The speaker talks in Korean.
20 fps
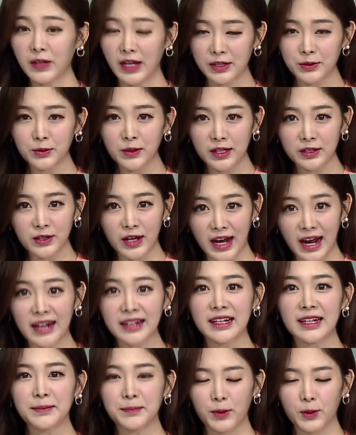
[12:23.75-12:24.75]
계속해서
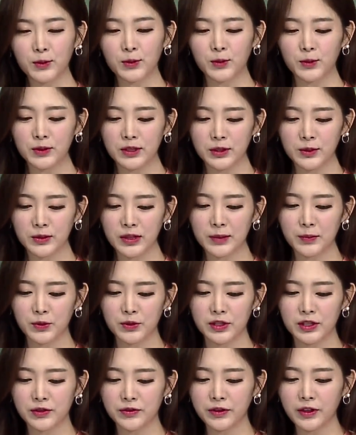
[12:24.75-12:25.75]
아래 번호 이용해
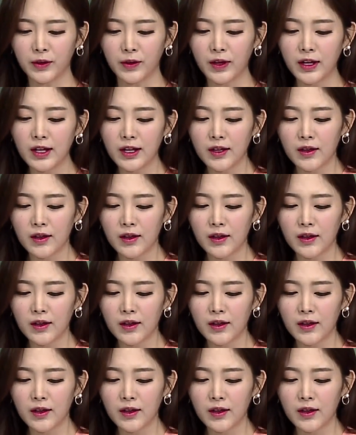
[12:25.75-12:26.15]
보시고요.